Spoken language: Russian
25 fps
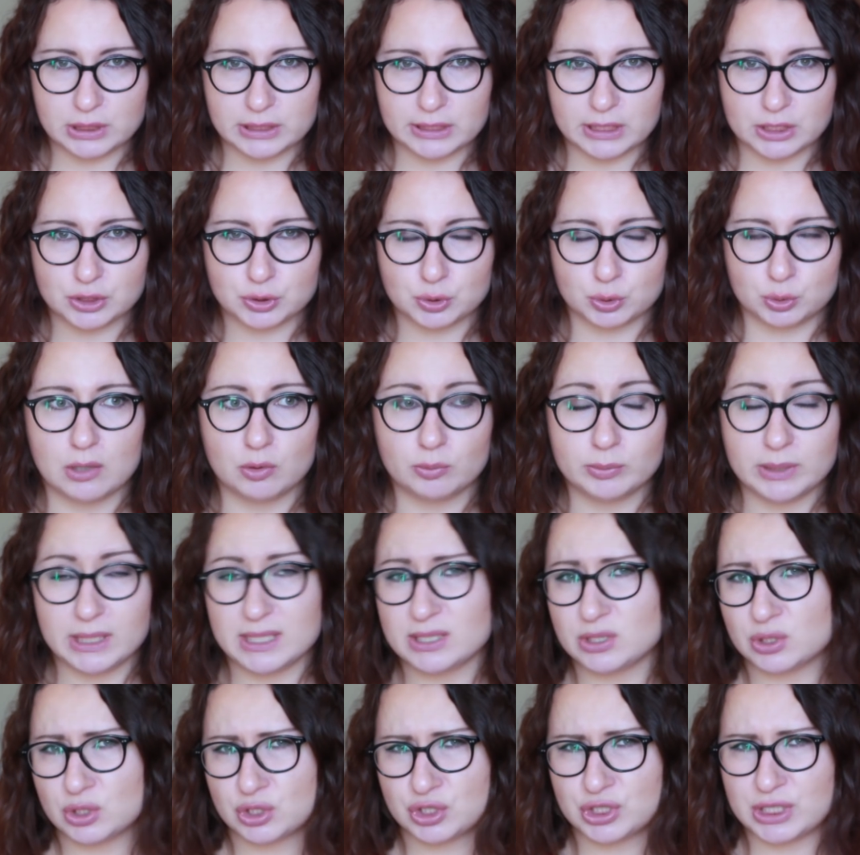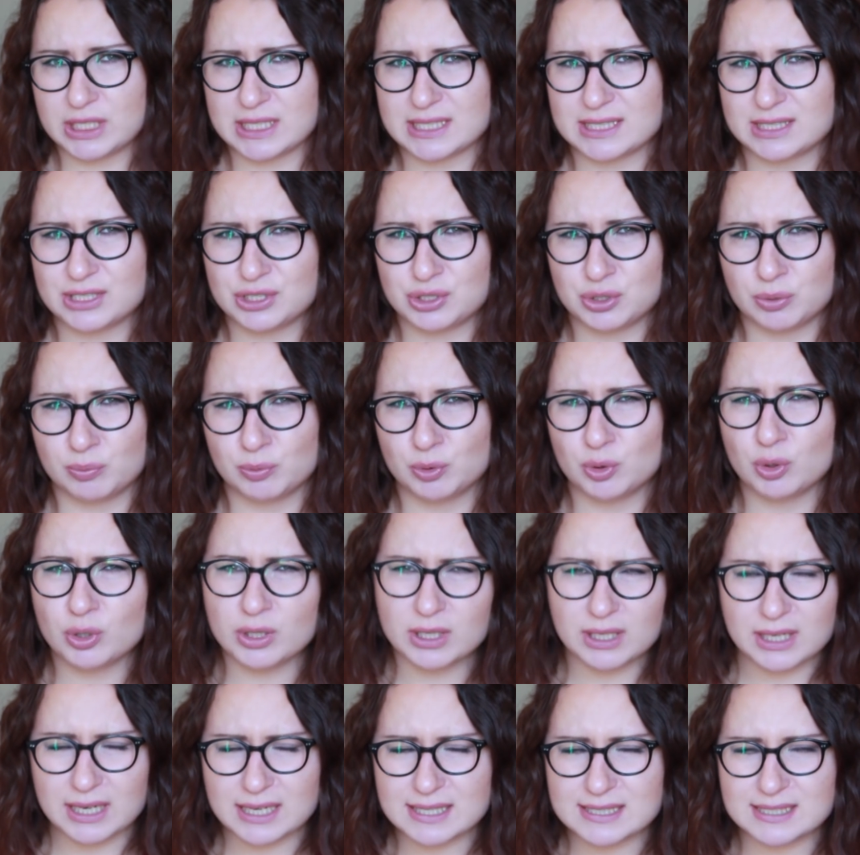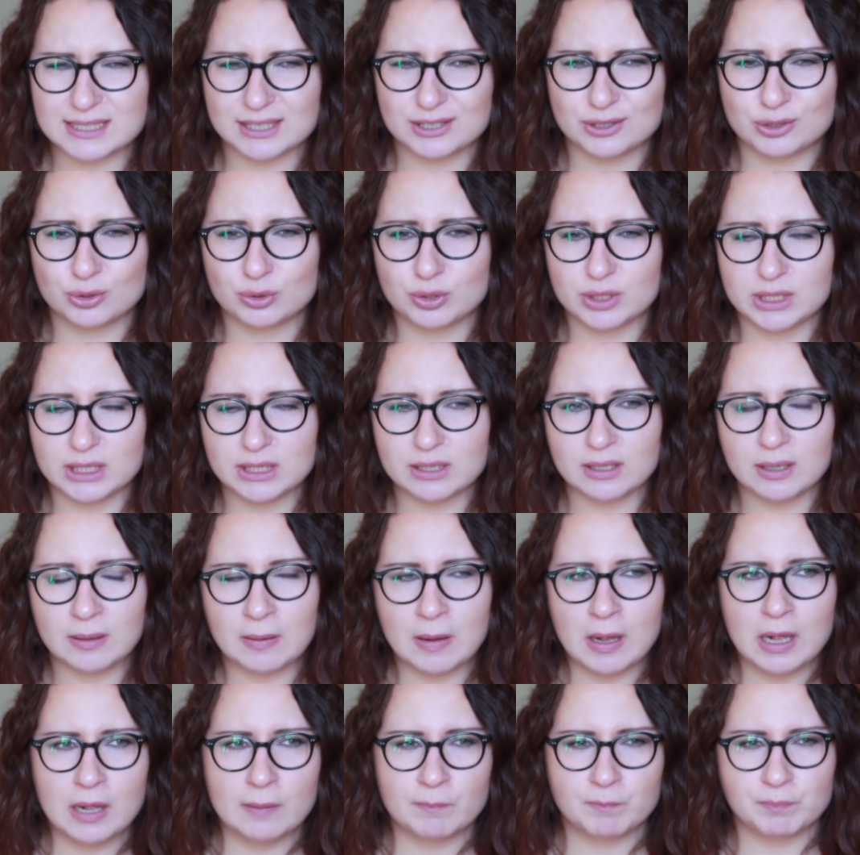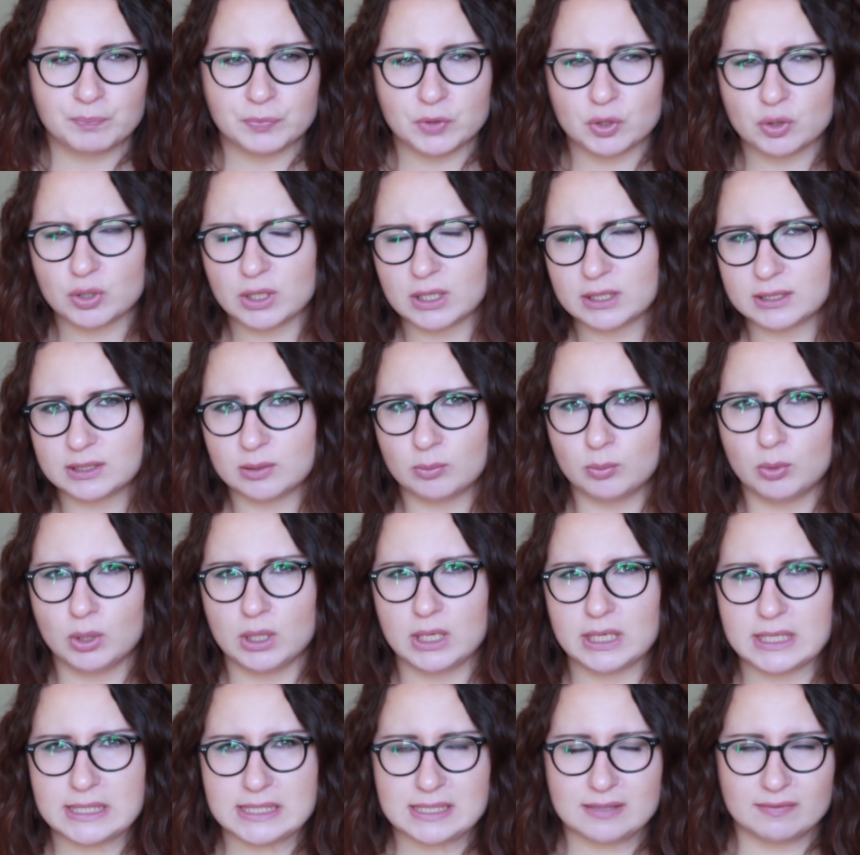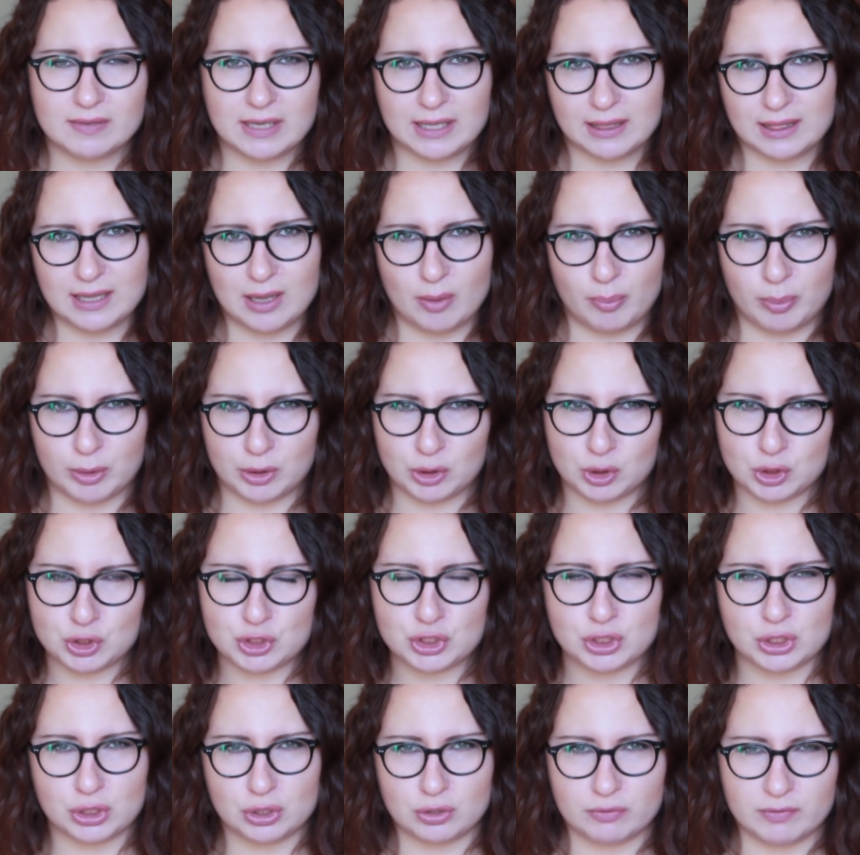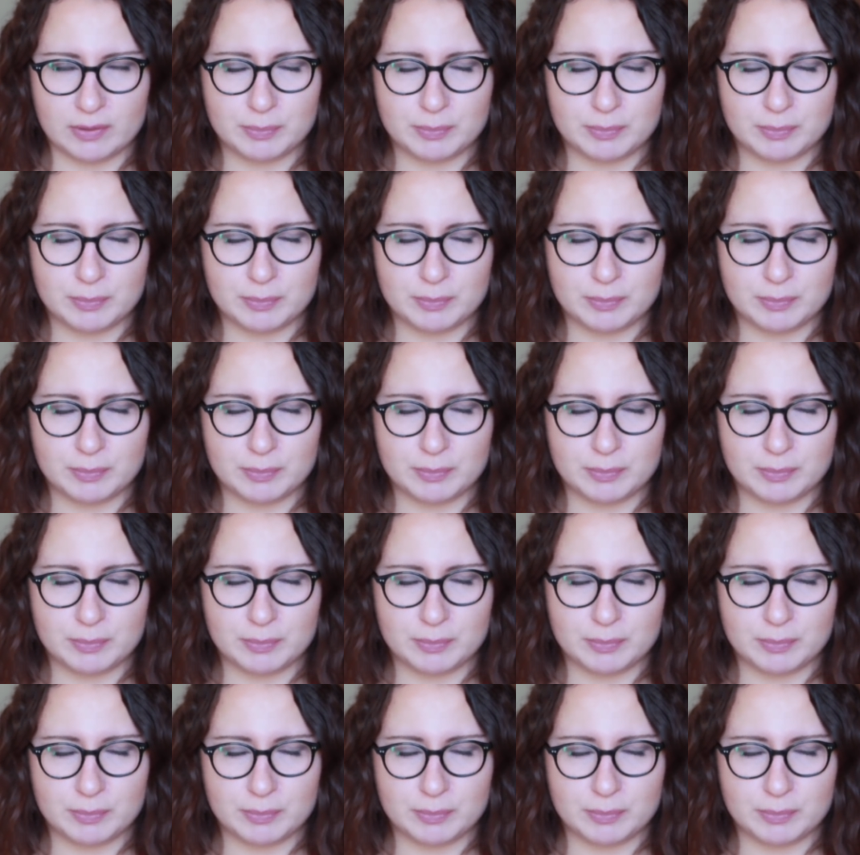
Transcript: тельняшку. А у меня есть тоже есть еще много разных других, но как-то более светлая, по то, что